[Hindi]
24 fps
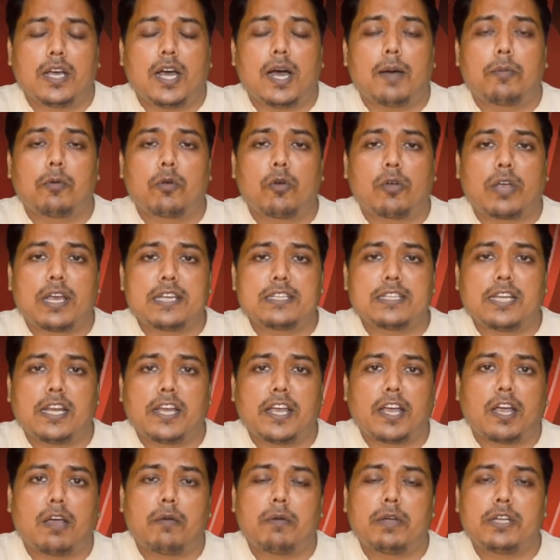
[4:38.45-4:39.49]
आप लोगों को कैसी
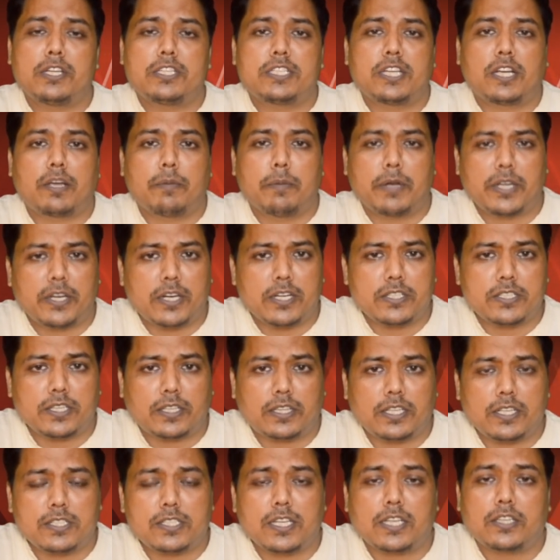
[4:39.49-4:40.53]
लगे खबर नीचे कमेंट कर
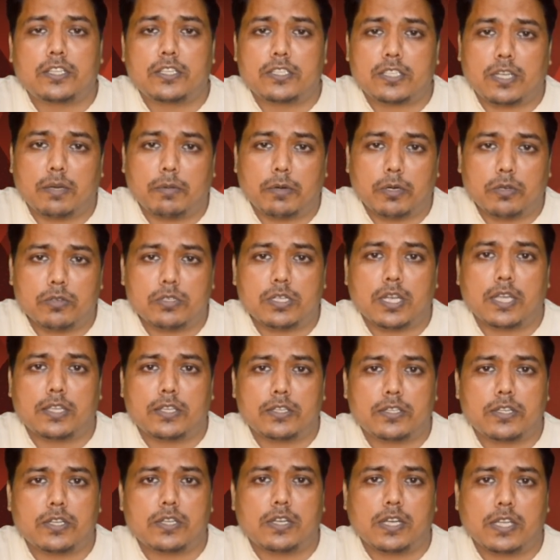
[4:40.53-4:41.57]
सकते हैं साथ ही इस खबर को ज़्यादा
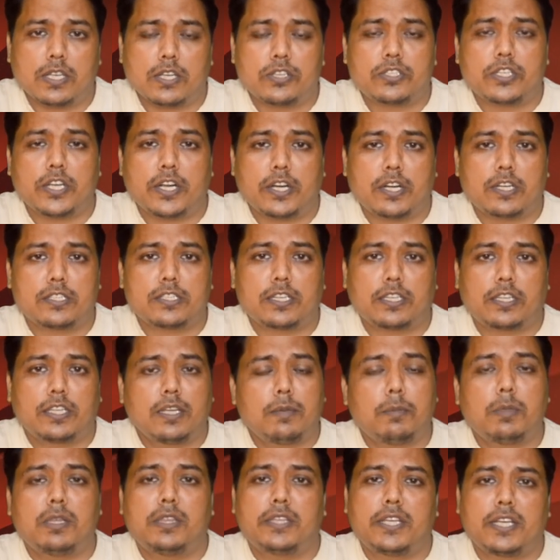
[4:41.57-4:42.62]
से ज़्यादा शेयर कर सकते
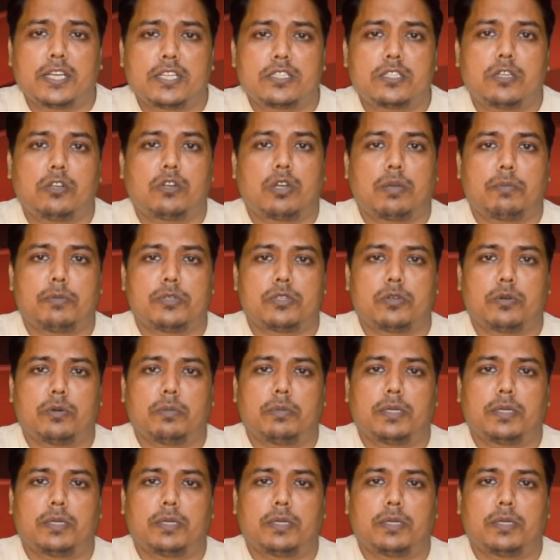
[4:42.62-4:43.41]
हैं मिलते हैं किसी और एपिसोड